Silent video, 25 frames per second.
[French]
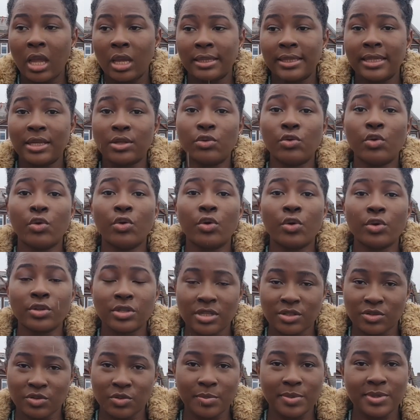Des deux
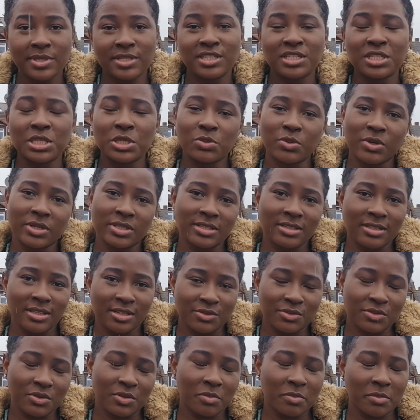entreprises, j'ai choisi
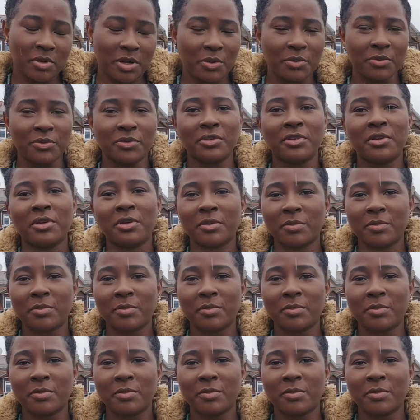naturellement une.